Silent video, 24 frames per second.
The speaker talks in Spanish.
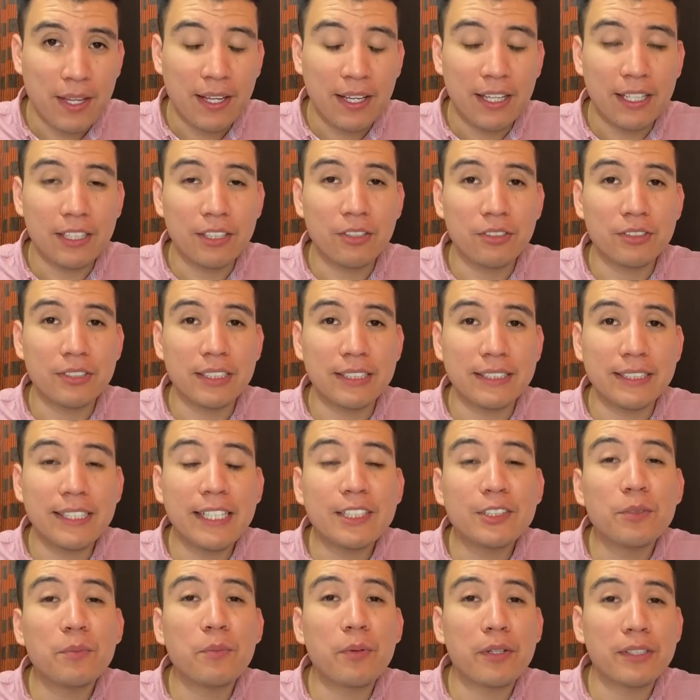Entonces sí
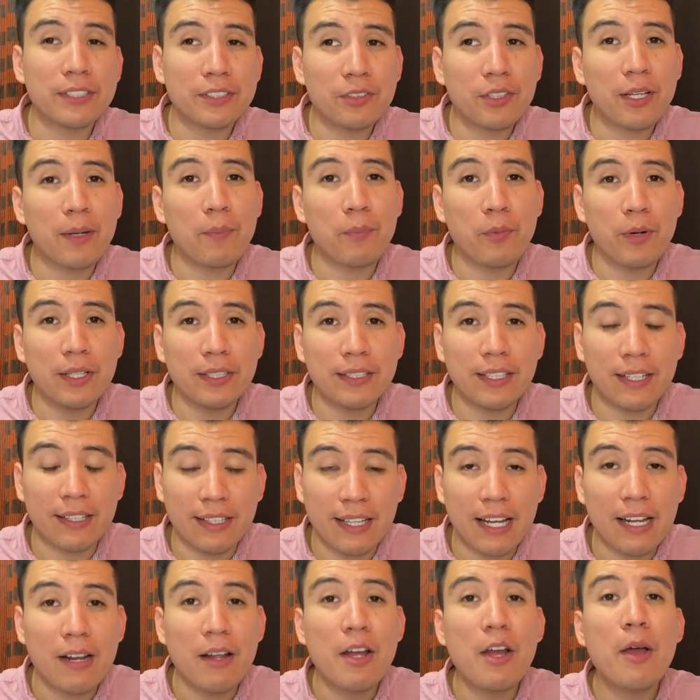es un proceso que puede
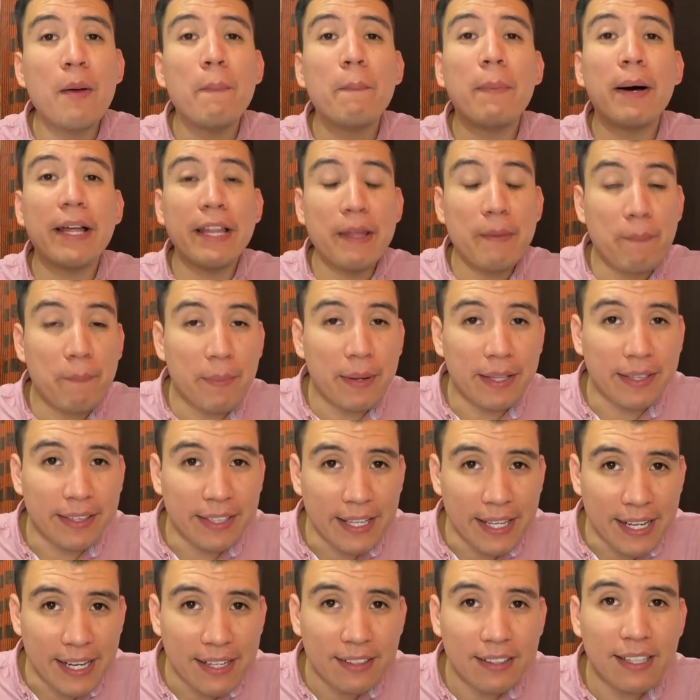tardar, va a
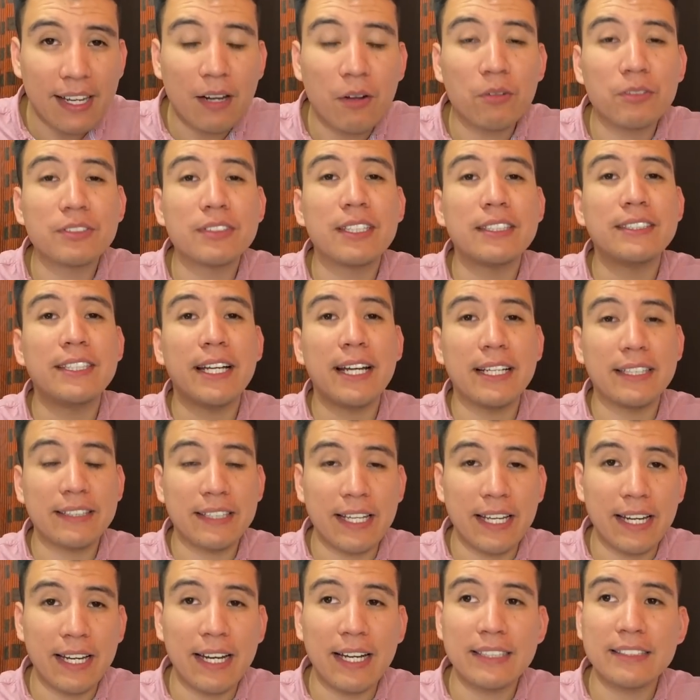depender de la constancia que
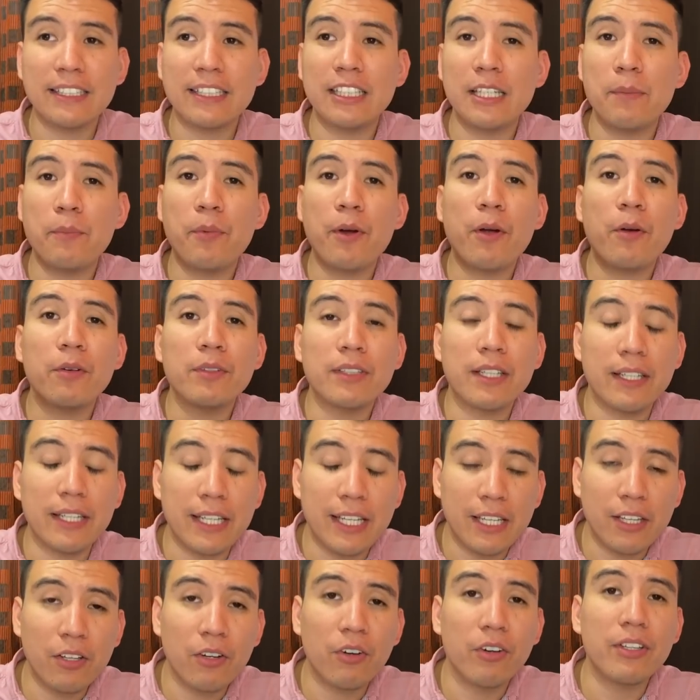tengas, del tipo de
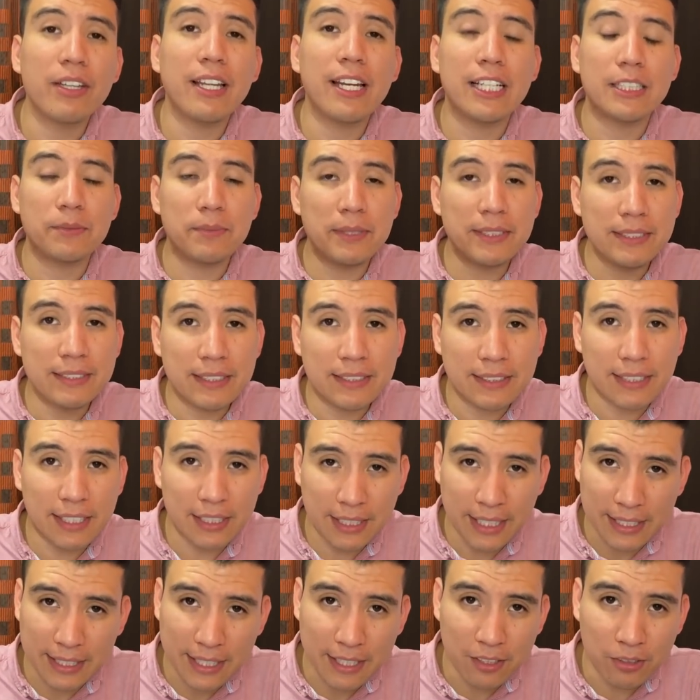contenido, de las vistas
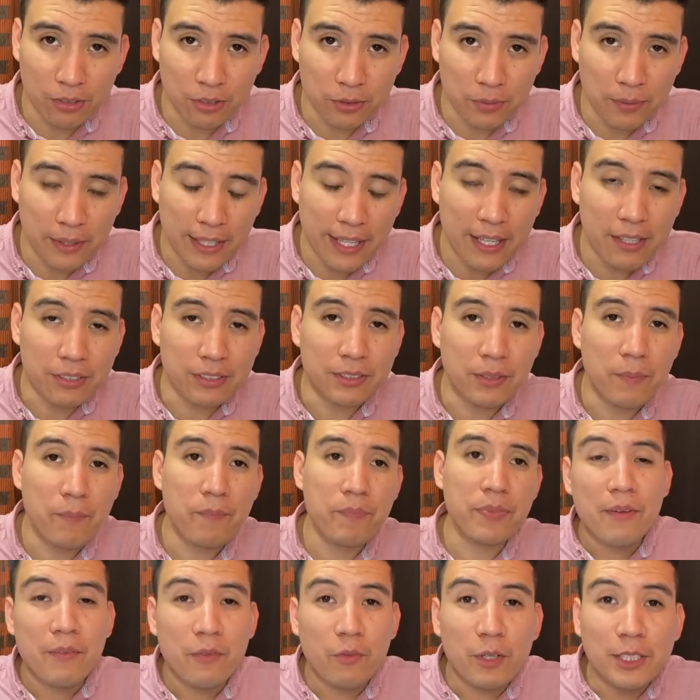que generen tus videos.
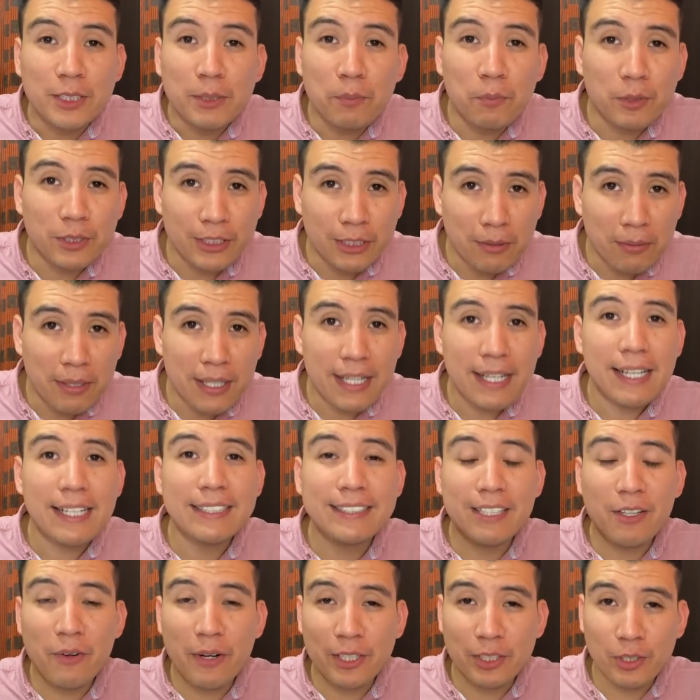No es imposible,
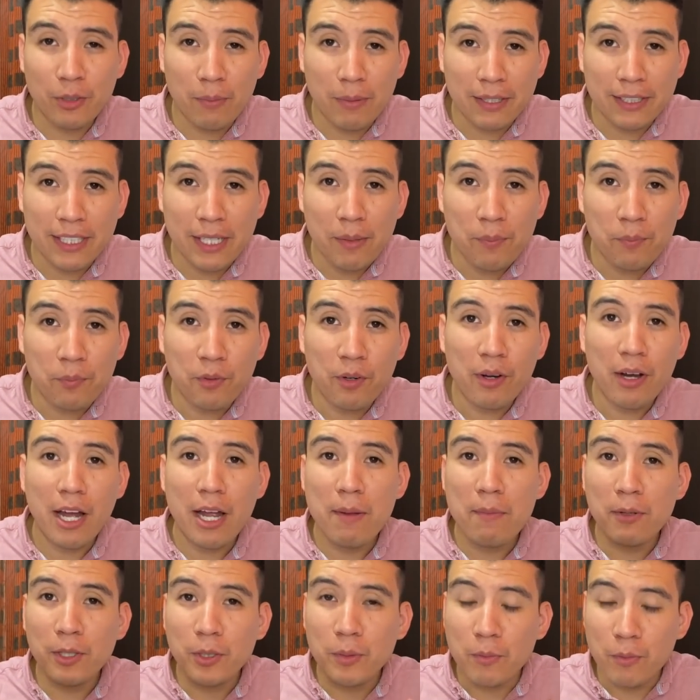es algo que toma tiempo, a
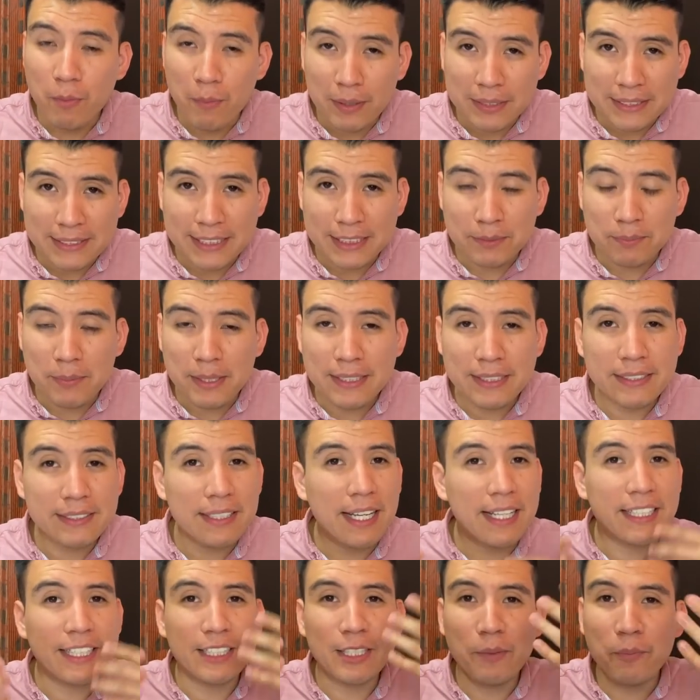mí me tomó más de 6 meses,
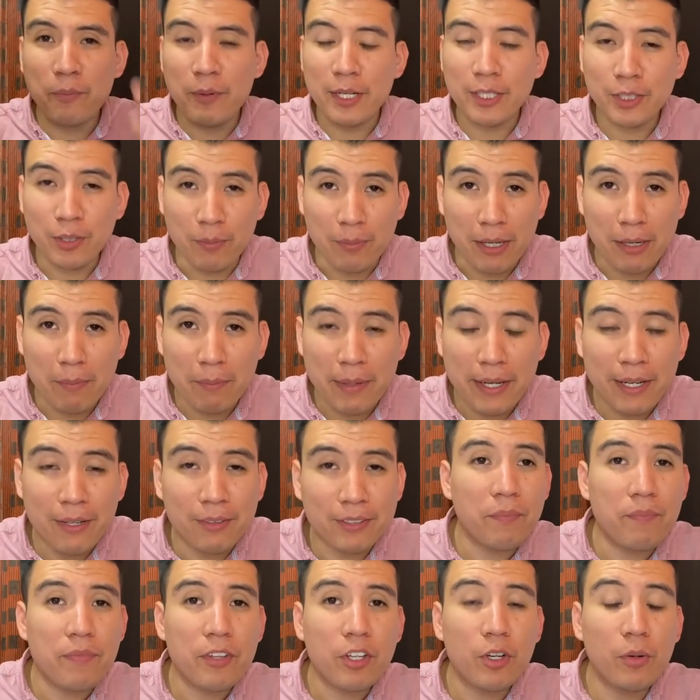a ti te puede tomar
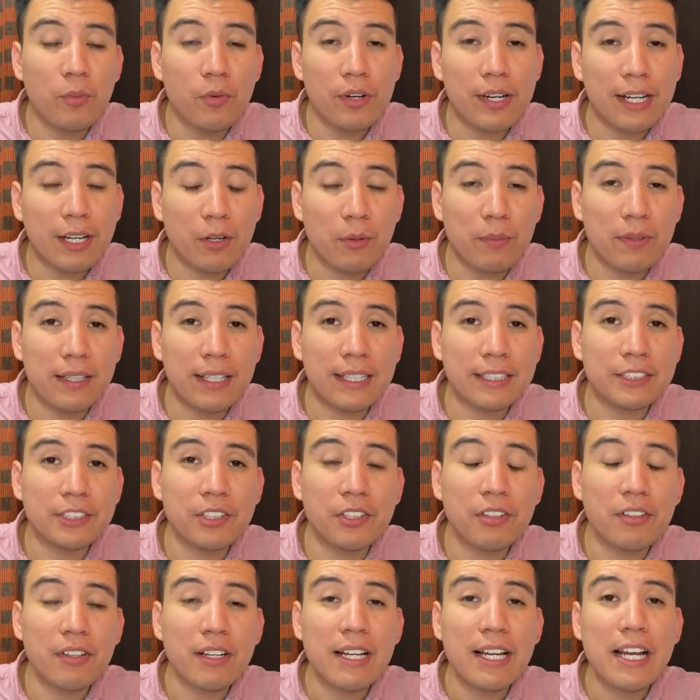menos. Como
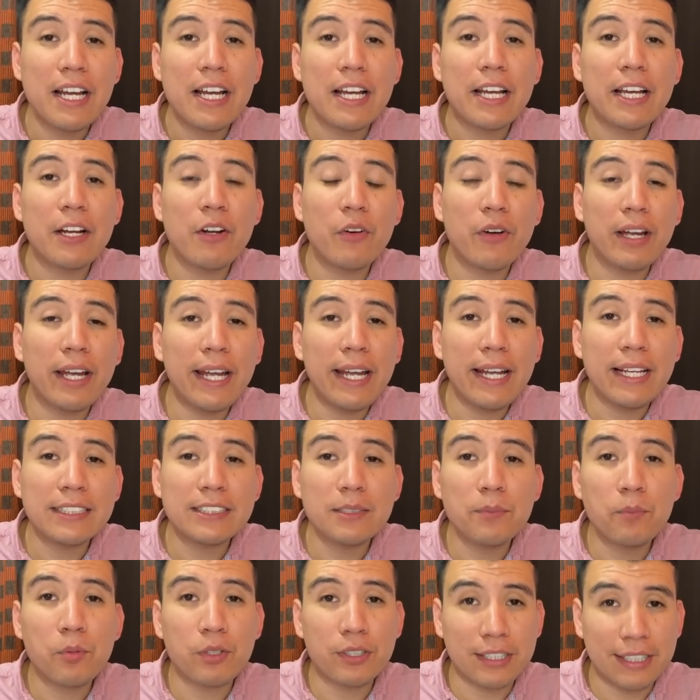recomendación, creo que
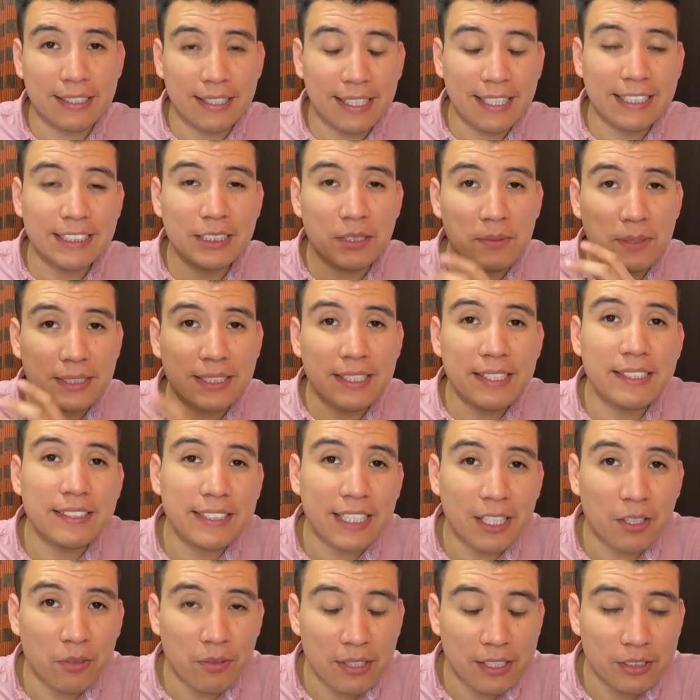es importante que si vas a
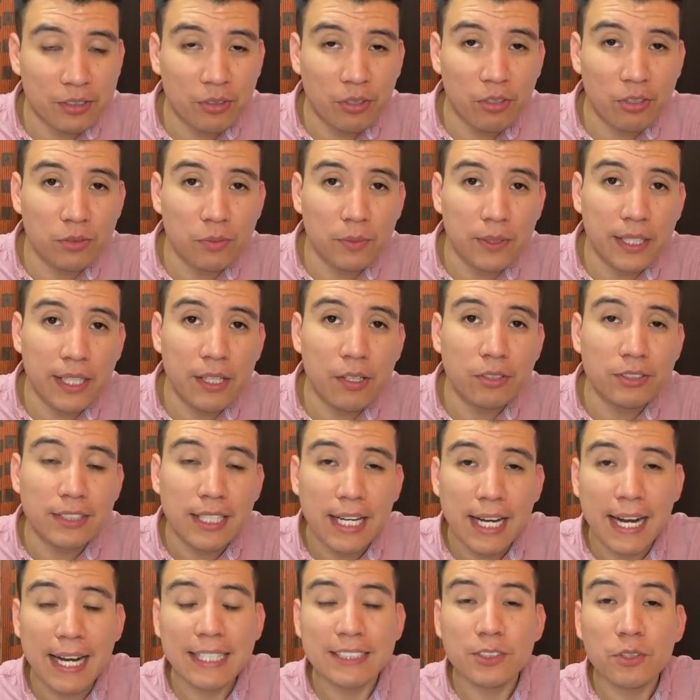iniciar con esto los videos,
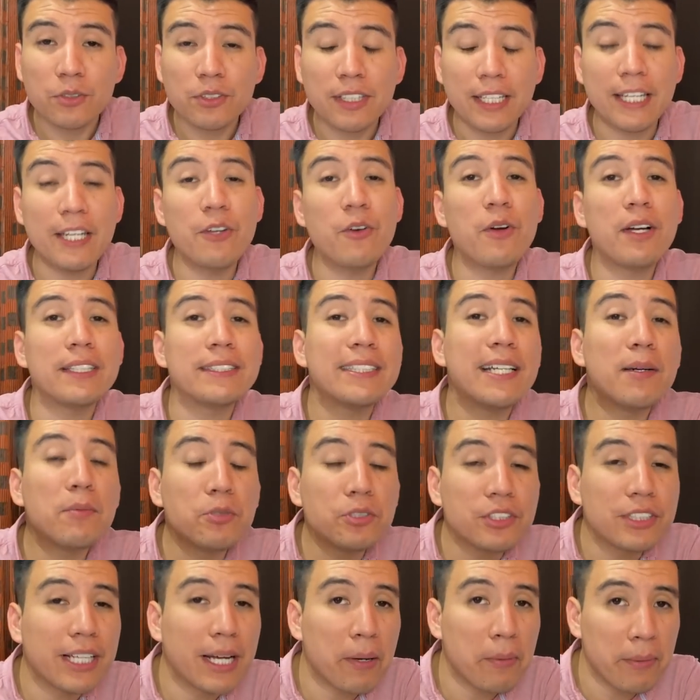hagas contenido que sea
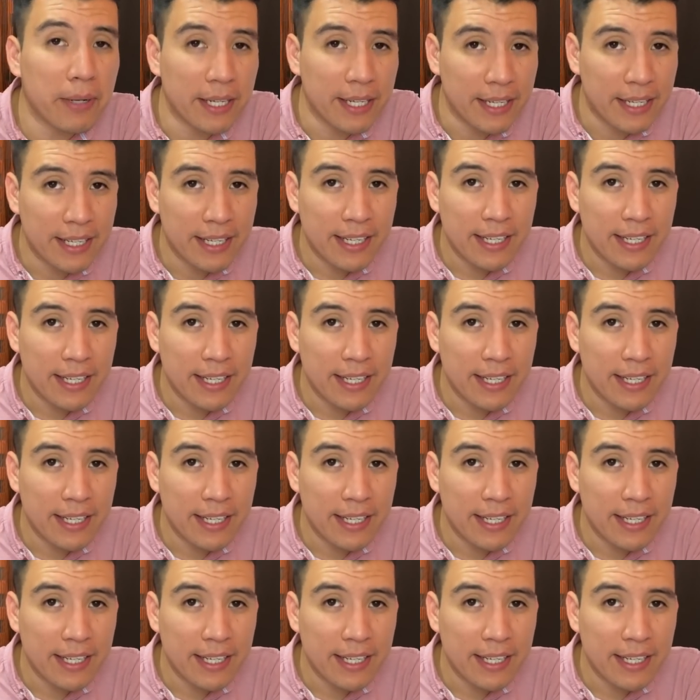buscable.